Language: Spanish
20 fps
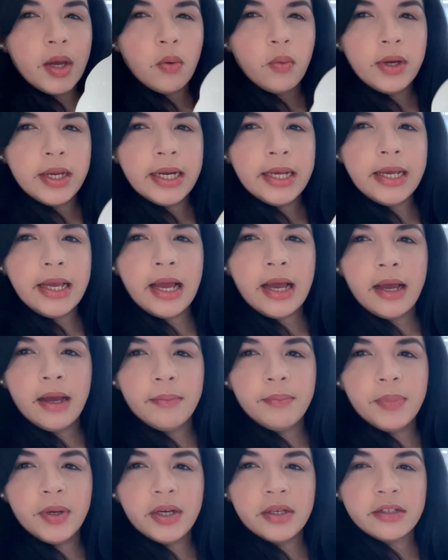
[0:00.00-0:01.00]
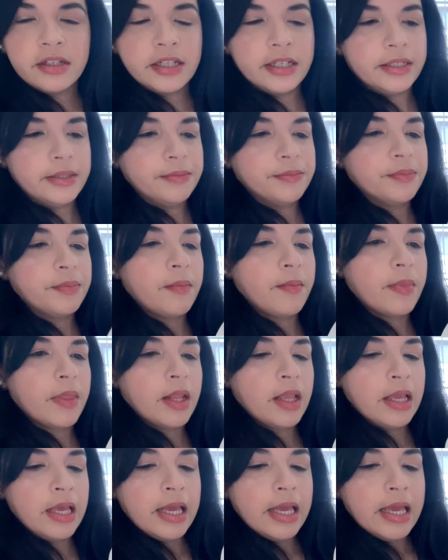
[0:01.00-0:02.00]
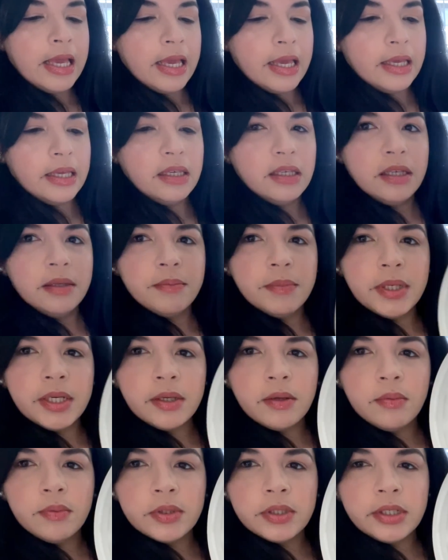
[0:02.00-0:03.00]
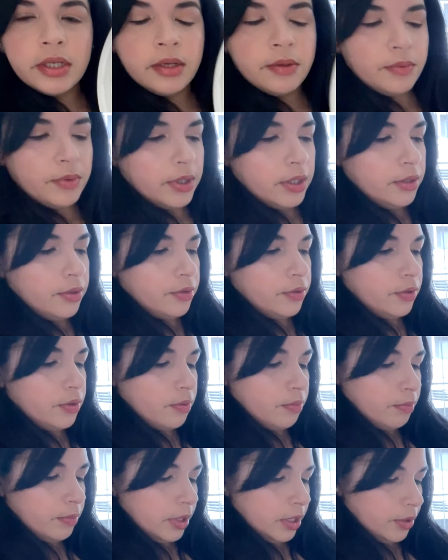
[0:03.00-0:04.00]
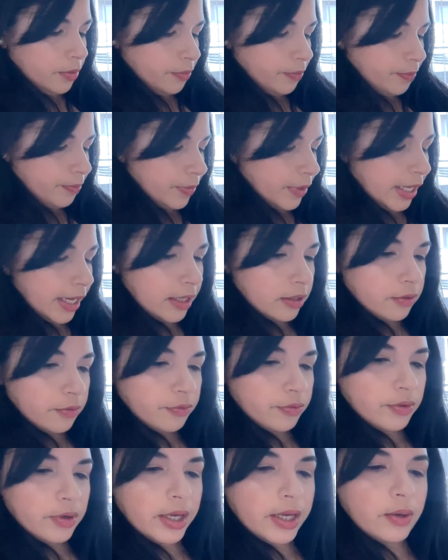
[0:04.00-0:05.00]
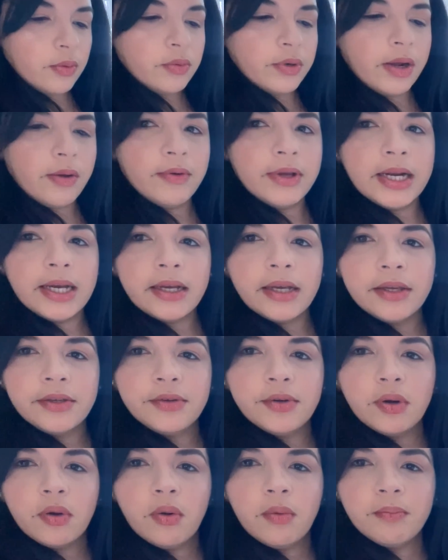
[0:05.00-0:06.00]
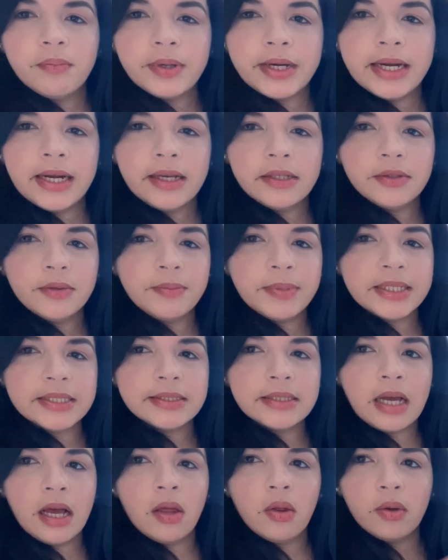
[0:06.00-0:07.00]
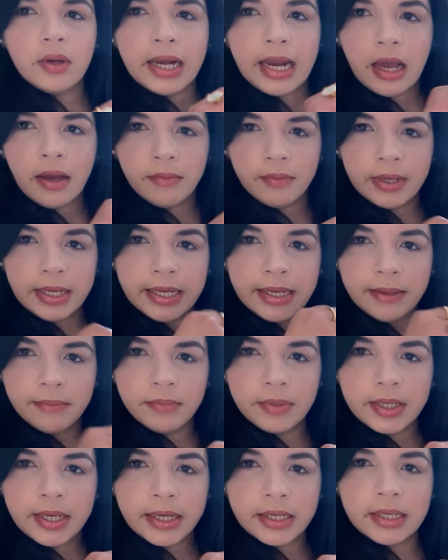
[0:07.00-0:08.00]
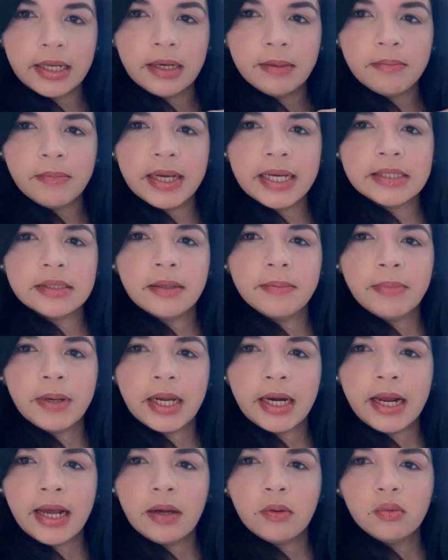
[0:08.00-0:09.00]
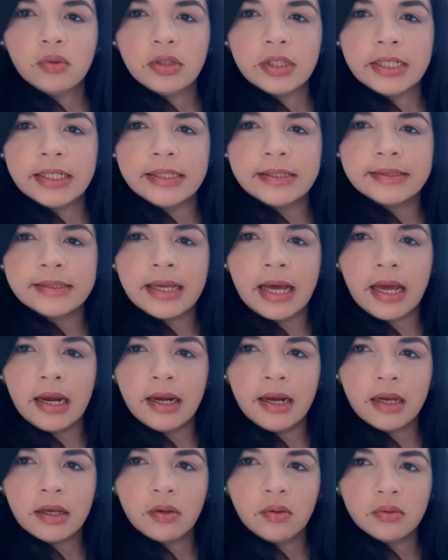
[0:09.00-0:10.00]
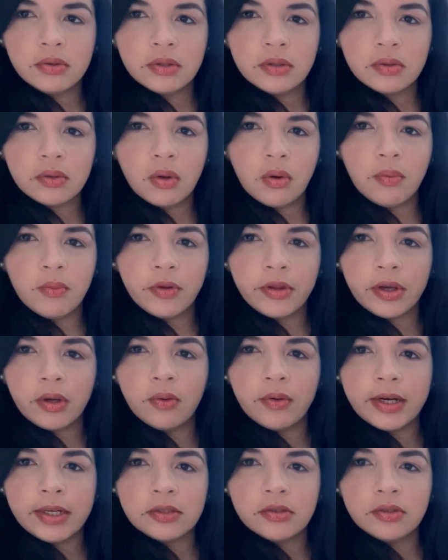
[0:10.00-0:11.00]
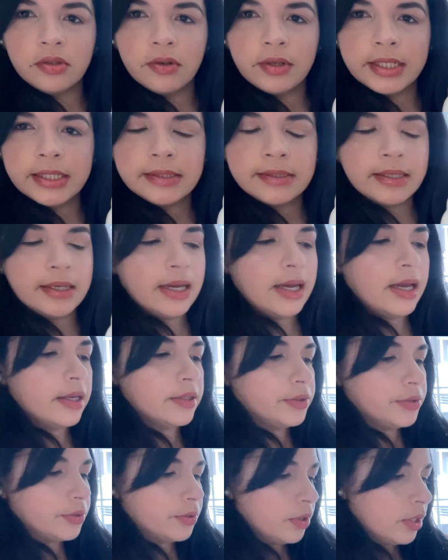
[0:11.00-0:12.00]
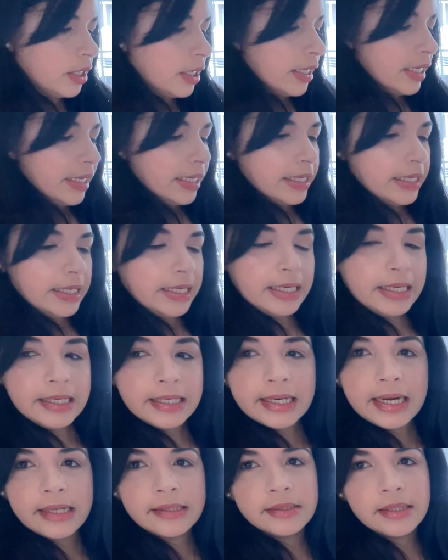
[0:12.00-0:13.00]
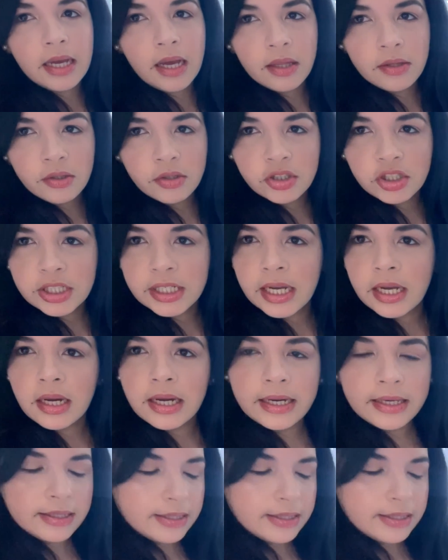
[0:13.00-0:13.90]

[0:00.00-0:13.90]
huele a pancake. Y miren cómo tiene brillo, Dios mío. Esto fue una vela que yo compré el año pasado. ve bien el envase para utilizarla como decoración este año. Y gracias a Dios, chicas, les